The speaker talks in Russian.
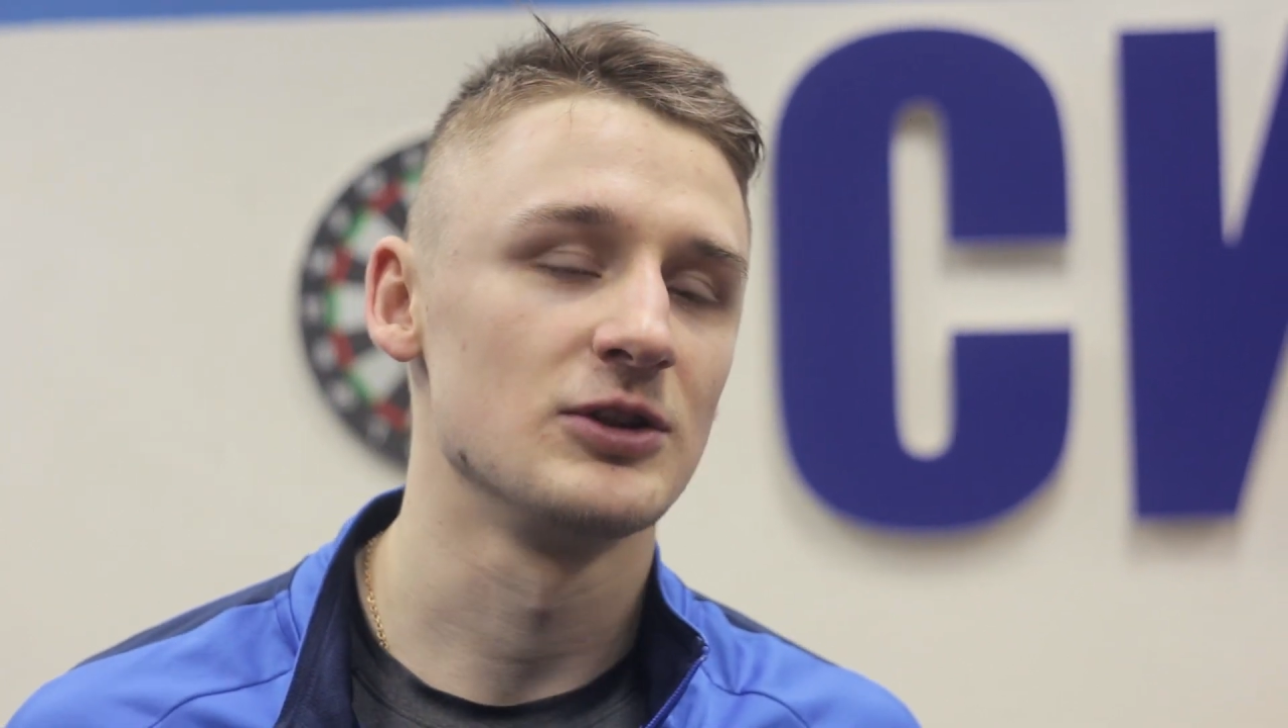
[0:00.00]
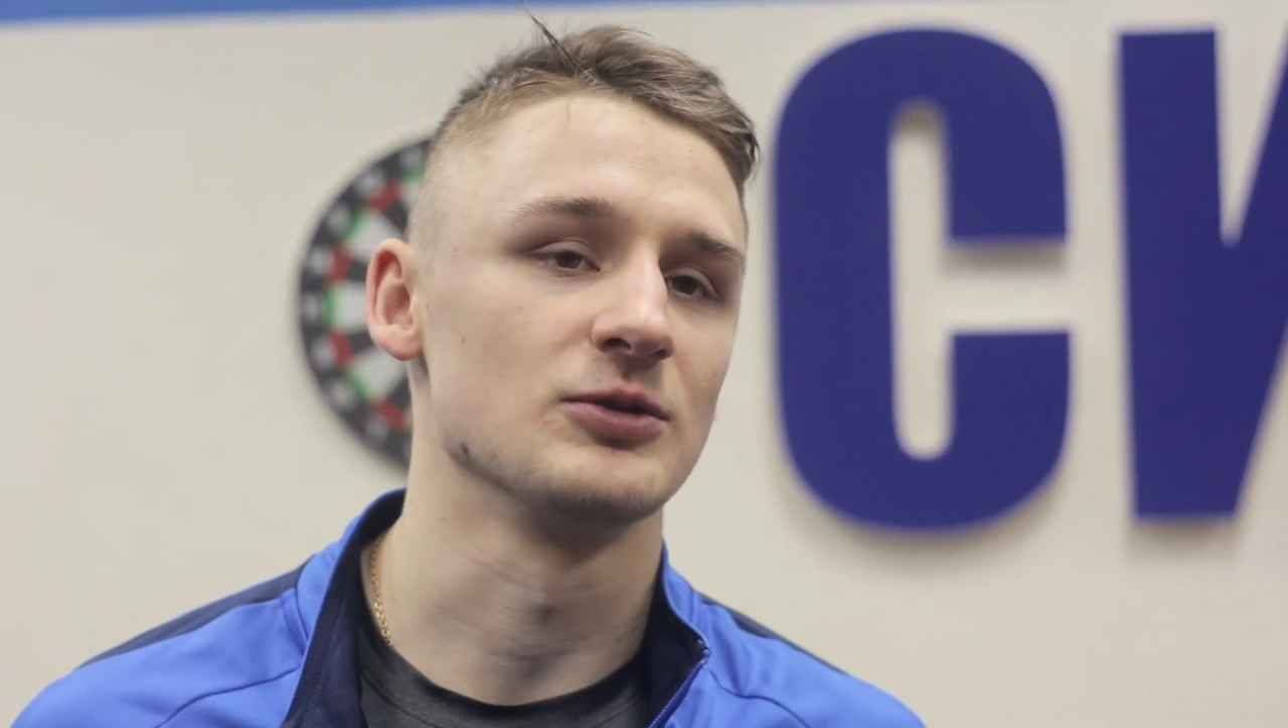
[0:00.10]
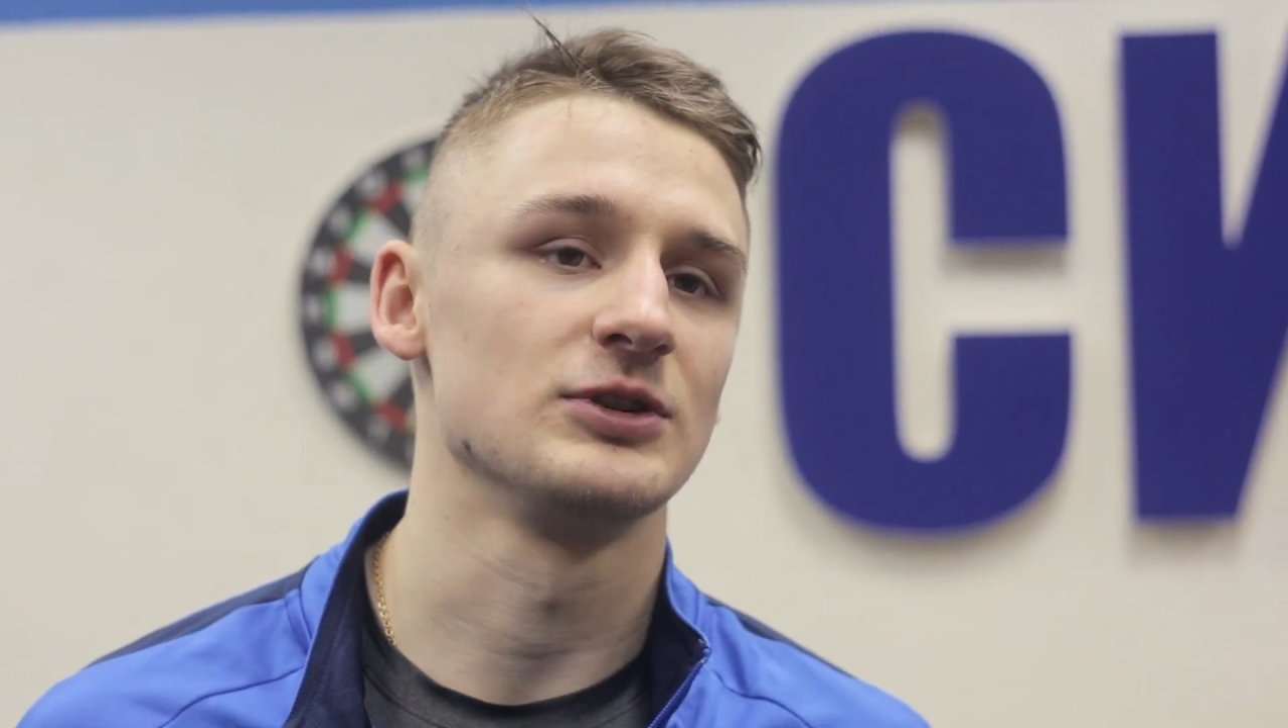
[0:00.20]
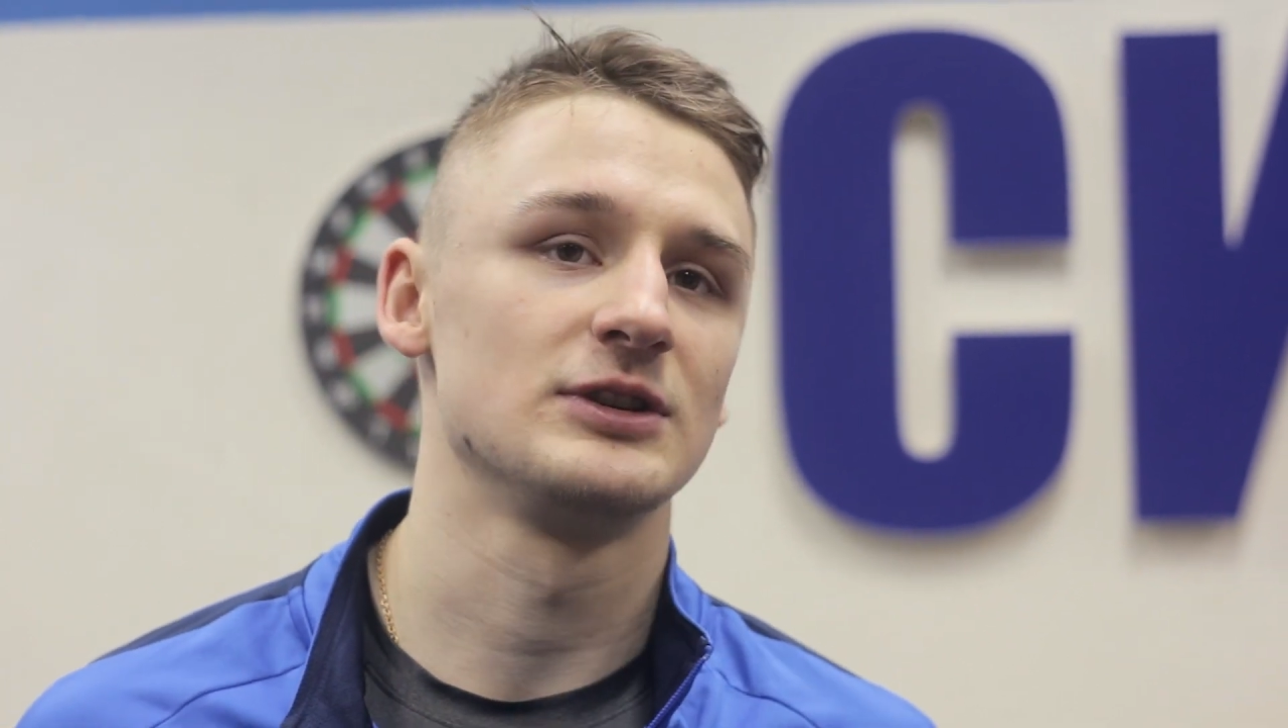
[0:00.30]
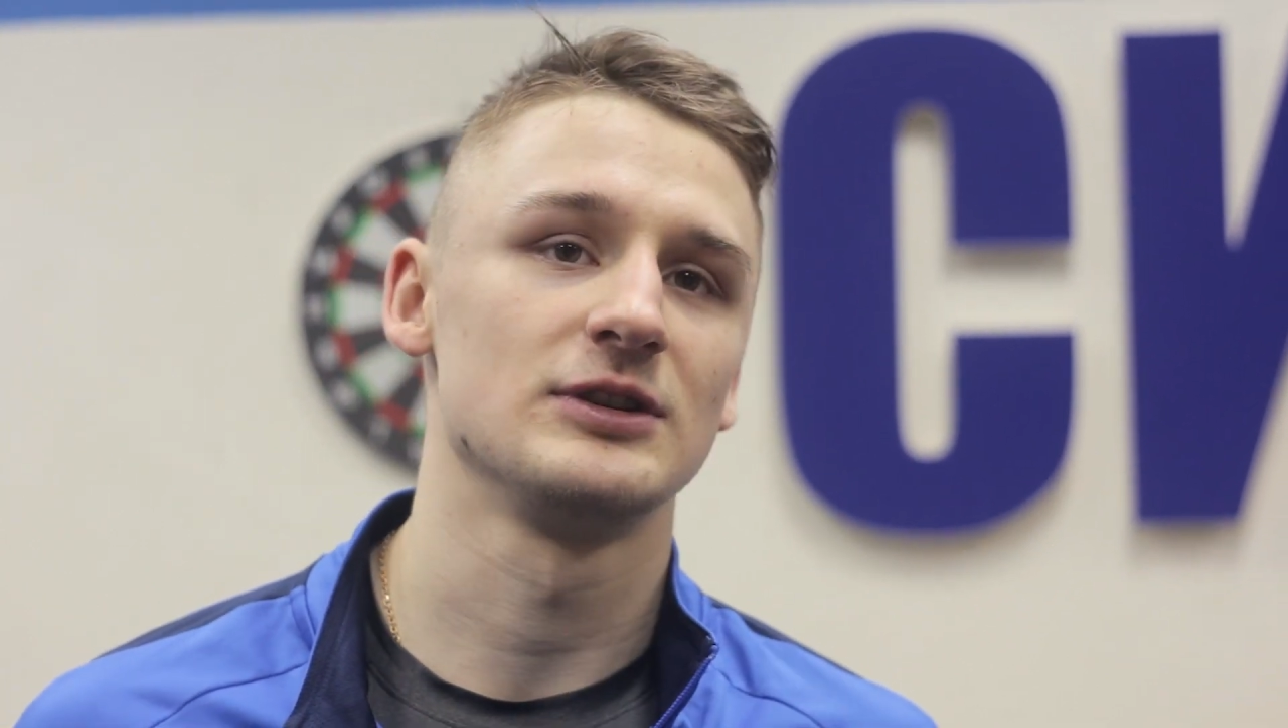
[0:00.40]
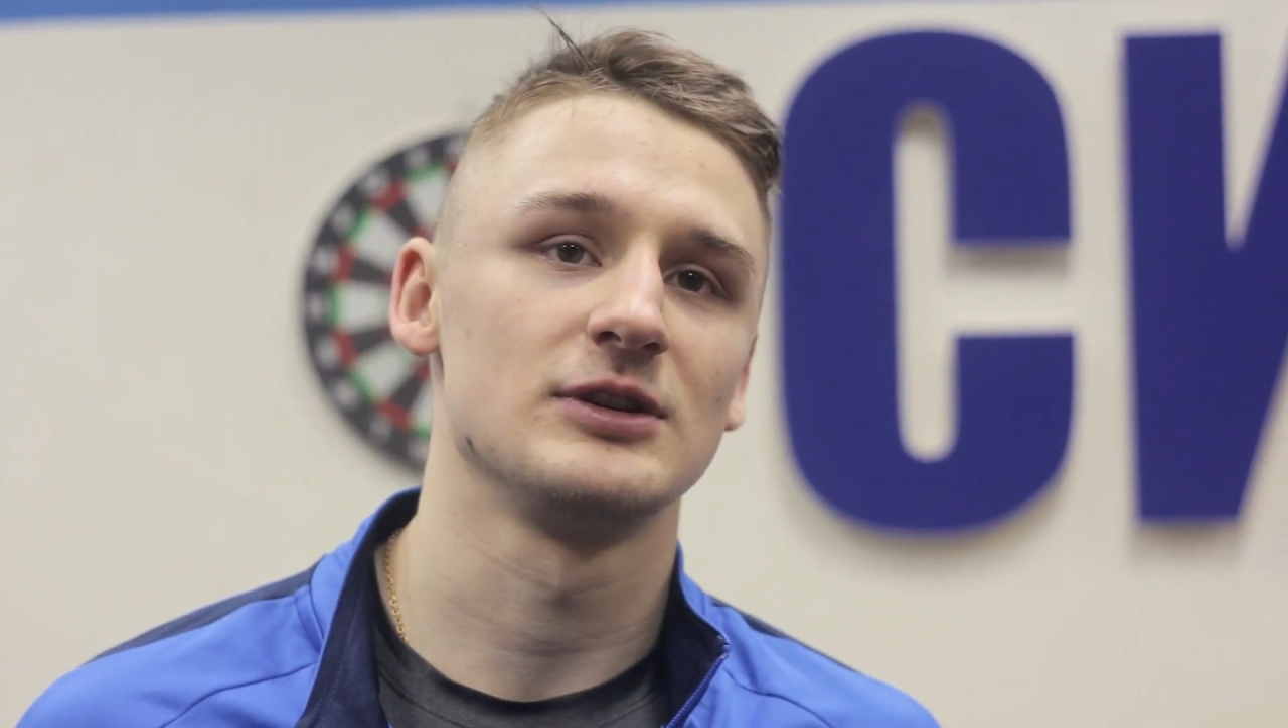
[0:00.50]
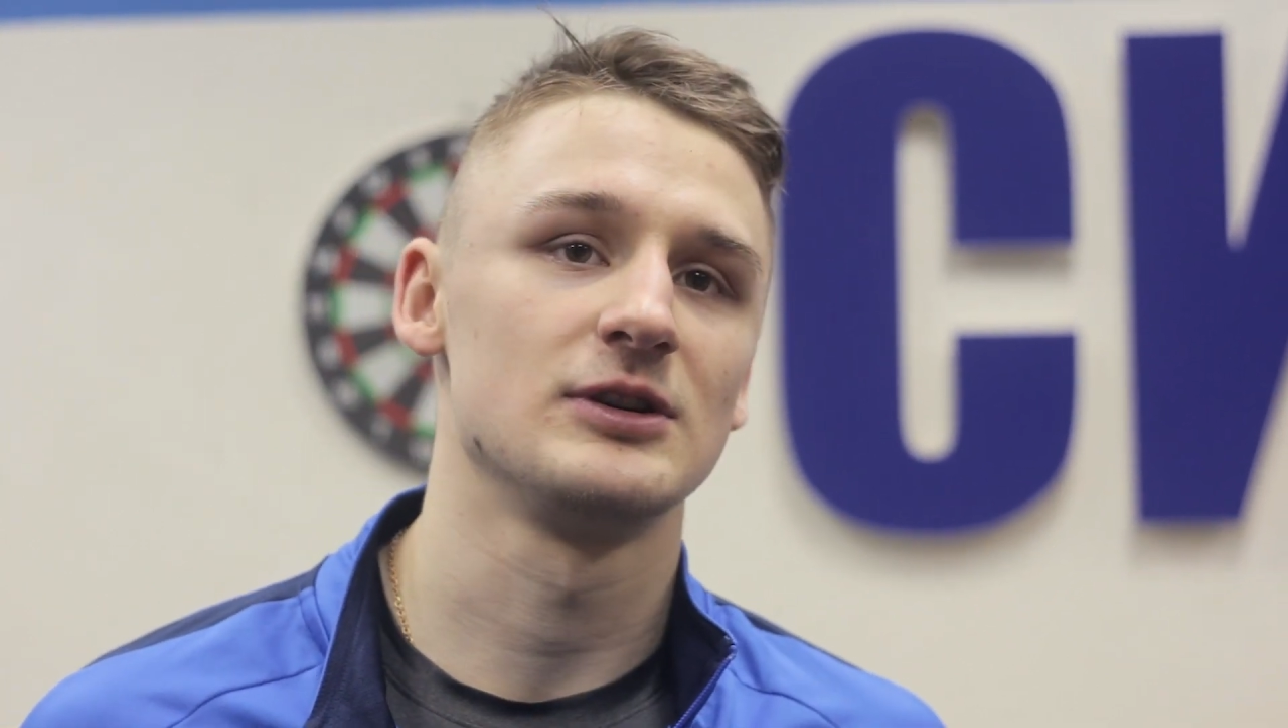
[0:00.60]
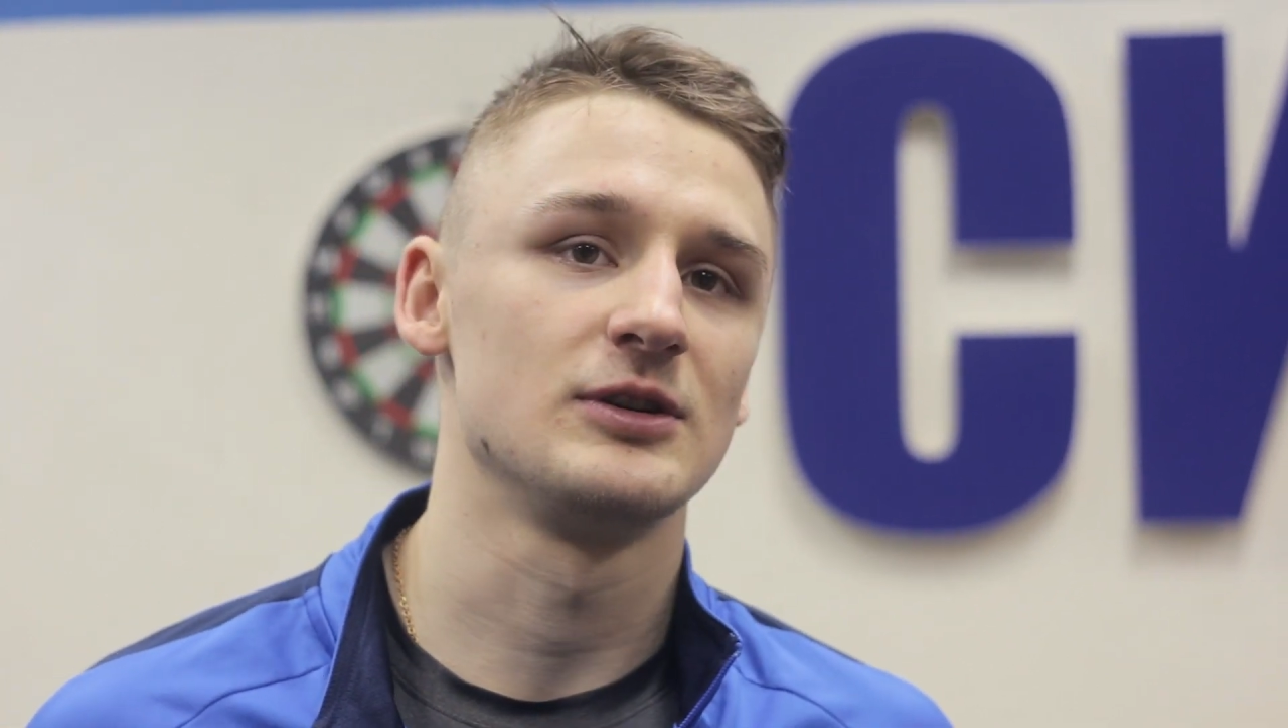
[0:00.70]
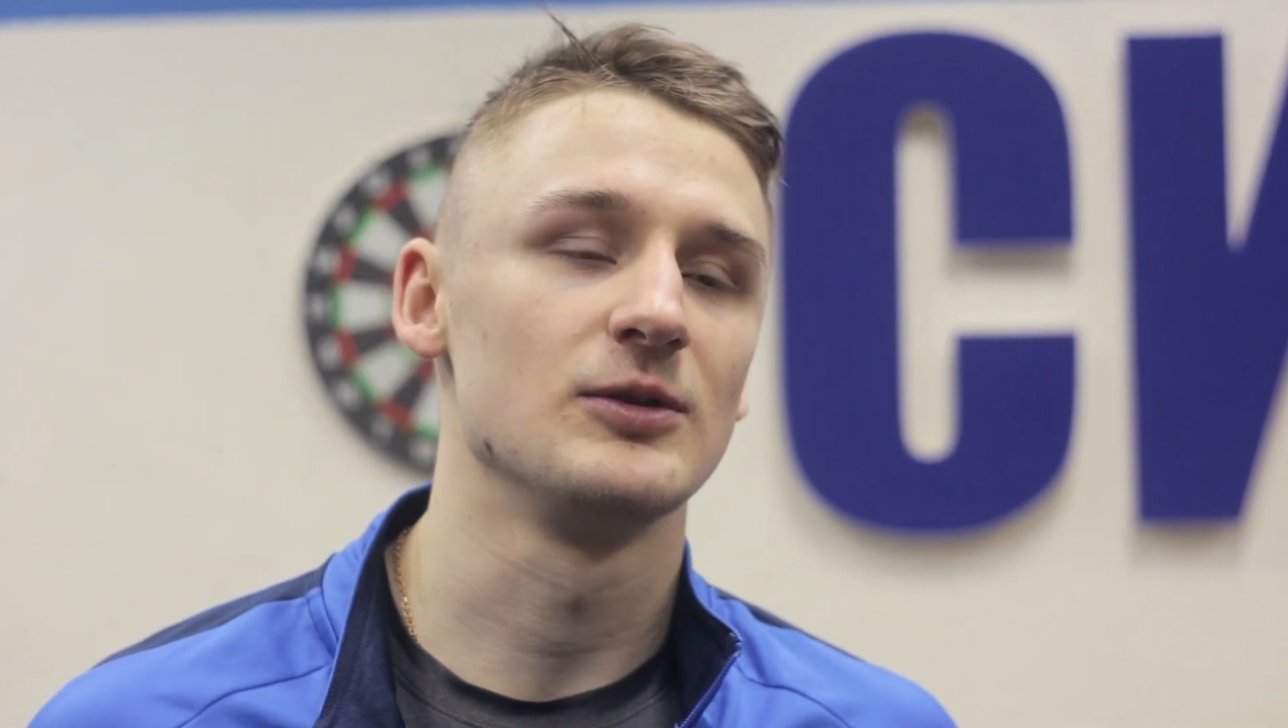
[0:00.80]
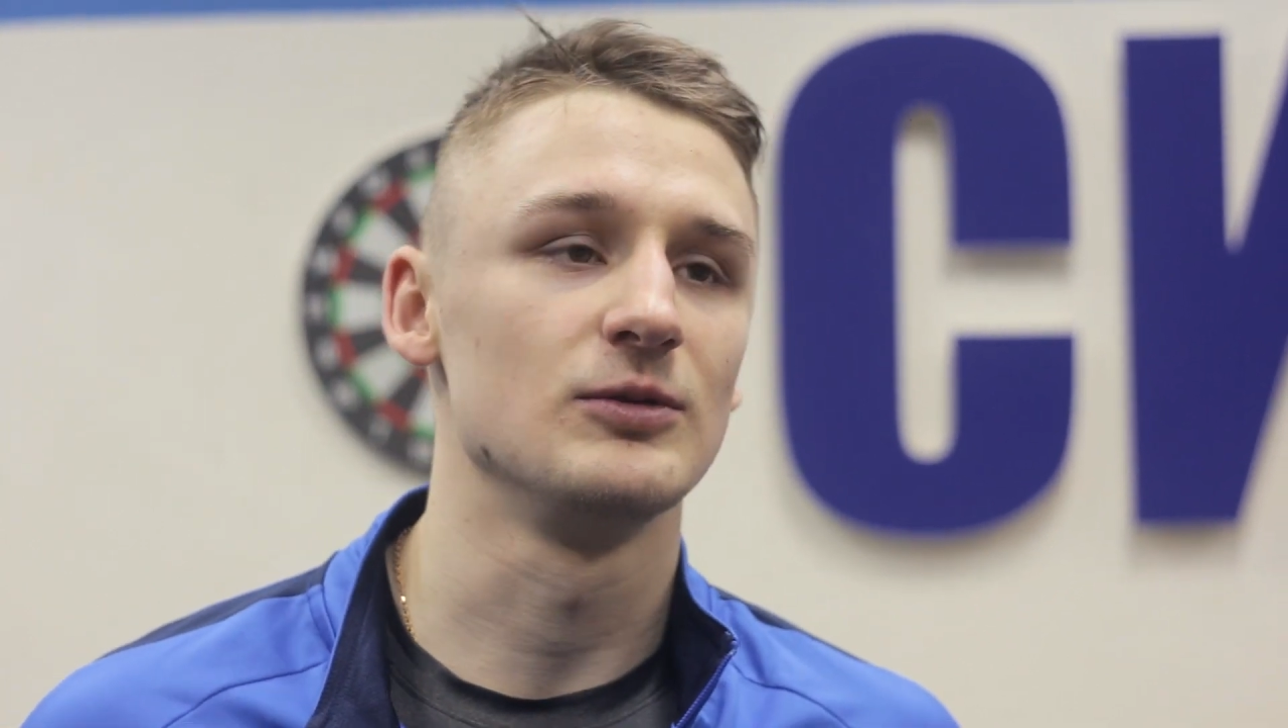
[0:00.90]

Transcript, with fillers: но где-то